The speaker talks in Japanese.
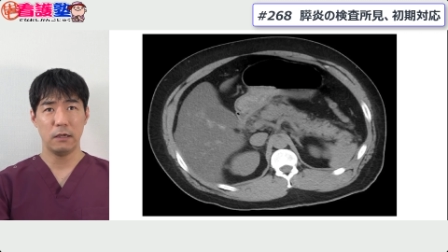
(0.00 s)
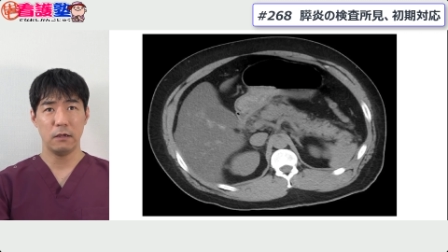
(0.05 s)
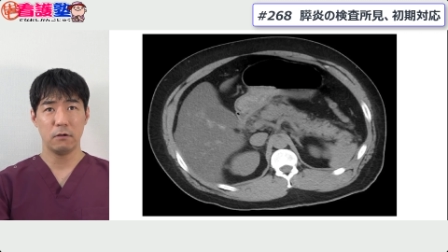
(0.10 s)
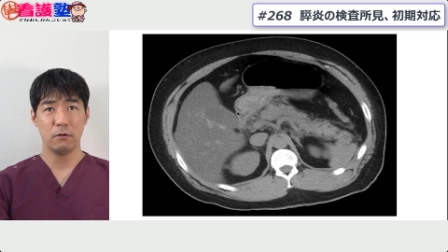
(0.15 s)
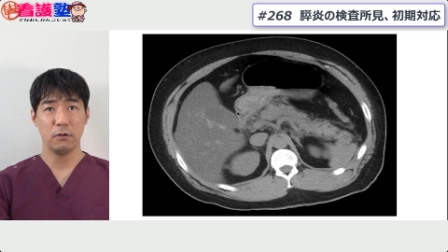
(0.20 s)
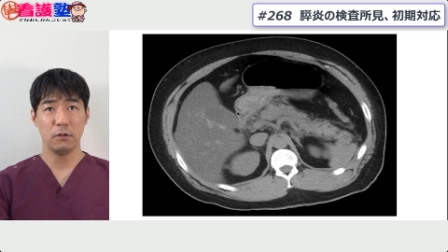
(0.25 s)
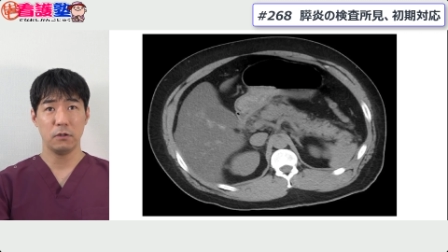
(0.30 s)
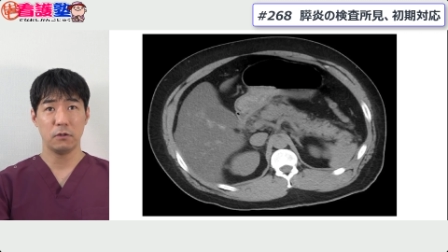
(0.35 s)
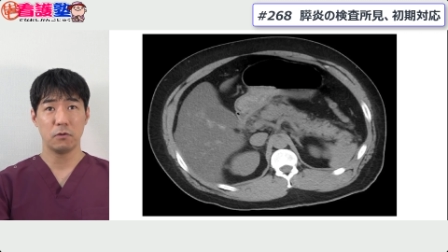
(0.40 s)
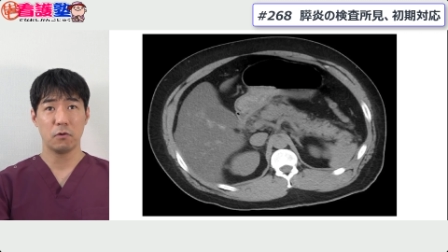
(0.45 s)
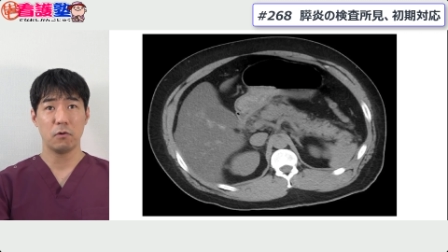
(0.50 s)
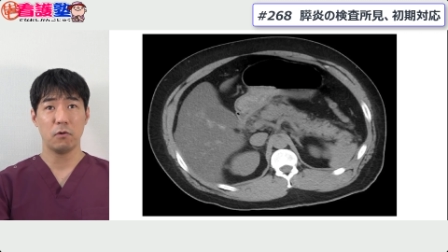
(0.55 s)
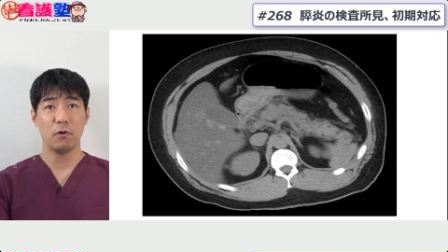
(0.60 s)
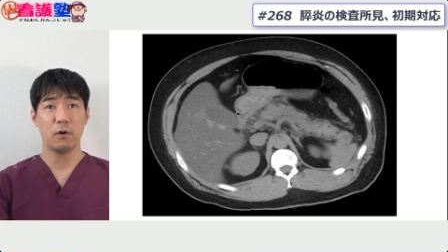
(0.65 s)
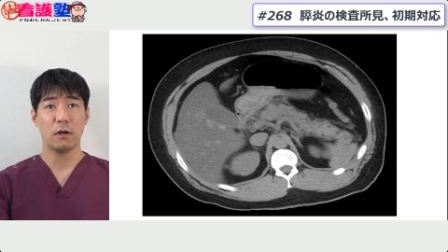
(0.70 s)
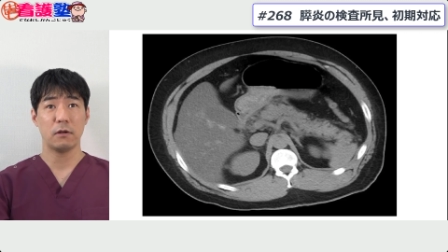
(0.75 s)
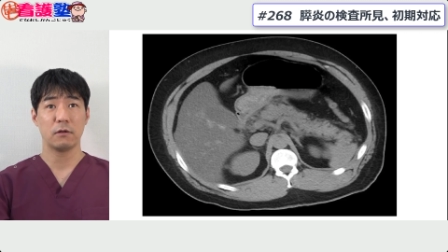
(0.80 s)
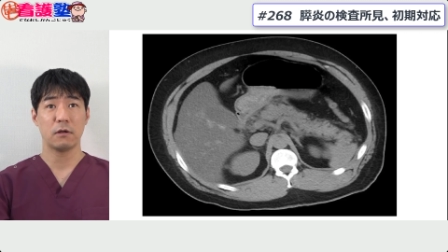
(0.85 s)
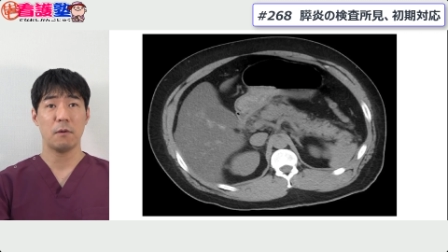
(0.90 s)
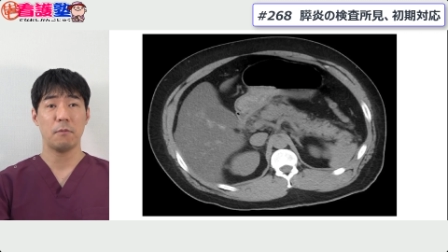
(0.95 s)
にくいところ
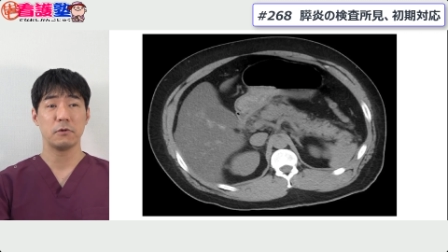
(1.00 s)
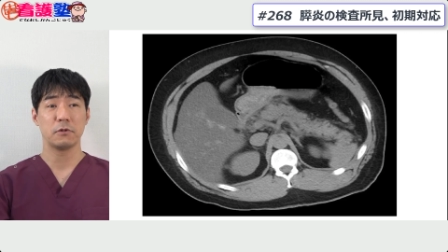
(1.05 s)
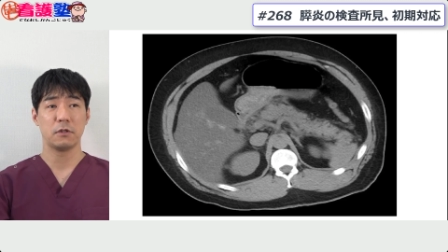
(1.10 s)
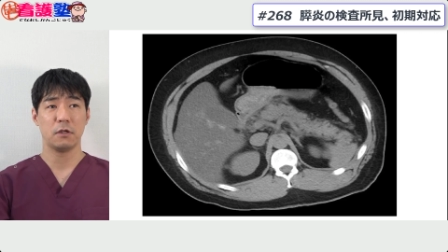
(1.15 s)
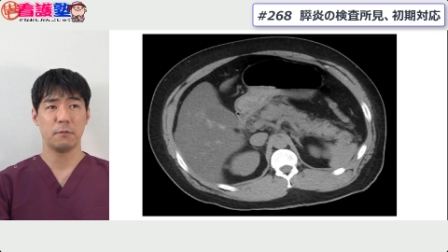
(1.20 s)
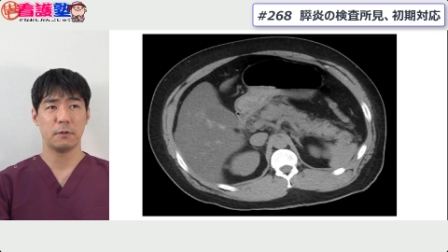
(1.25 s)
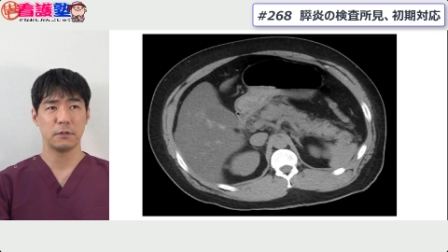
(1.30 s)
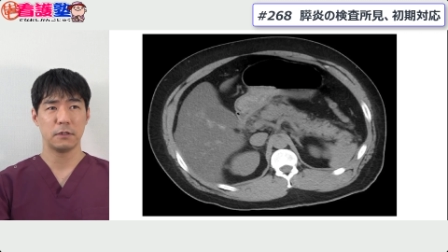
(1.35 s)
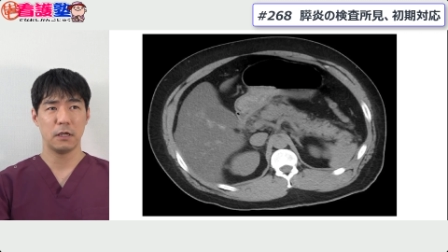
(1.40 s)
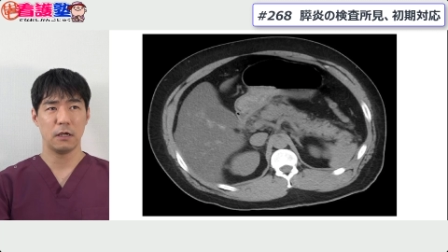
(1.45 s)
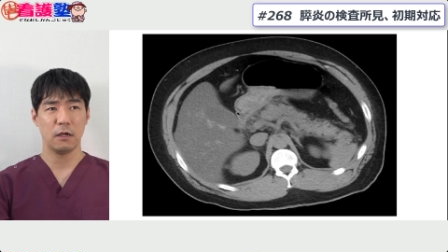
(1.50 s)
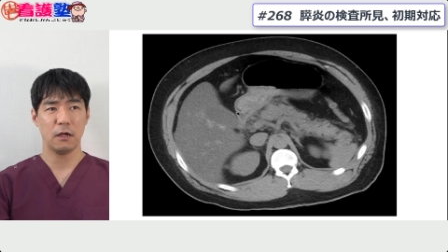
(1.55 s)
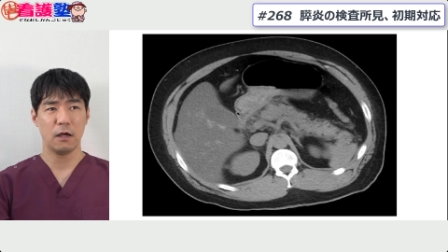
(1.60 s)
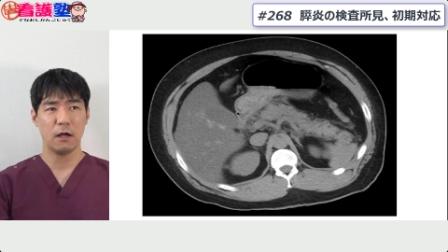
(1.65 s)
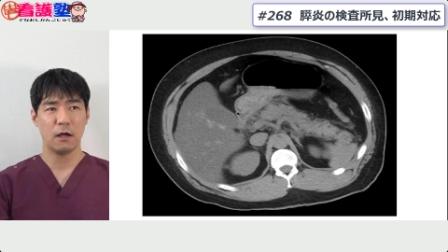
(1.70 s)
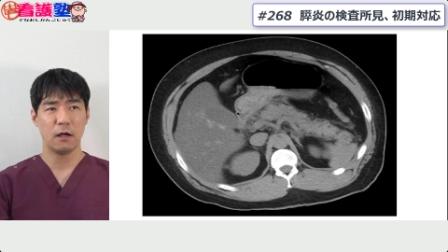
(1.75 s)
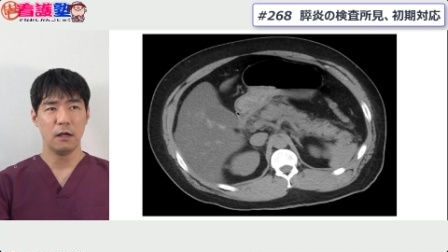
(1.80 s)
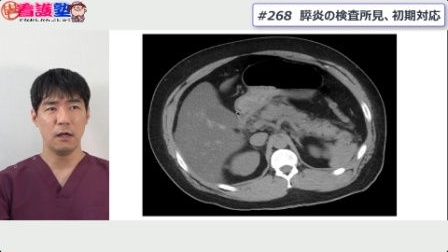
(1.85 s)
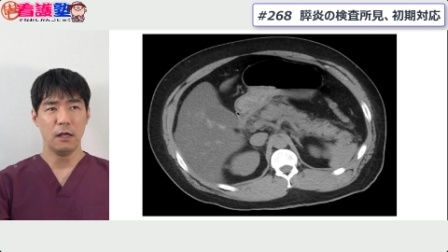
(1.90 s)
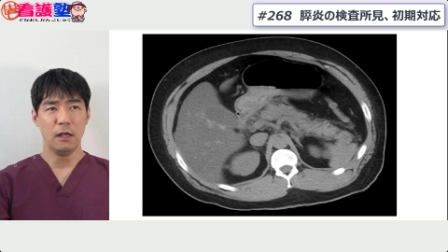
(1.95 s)
があるかもしれません
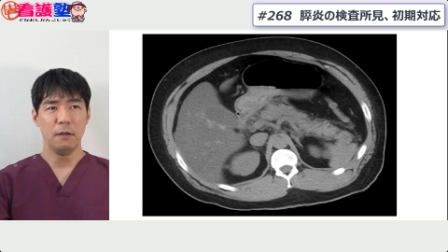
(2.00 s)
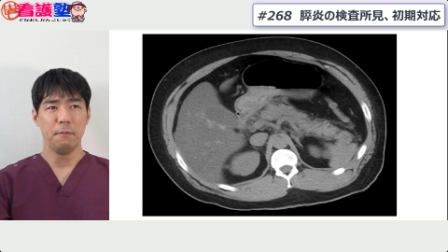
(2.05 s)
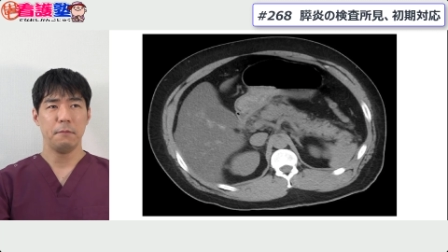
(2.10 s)
が、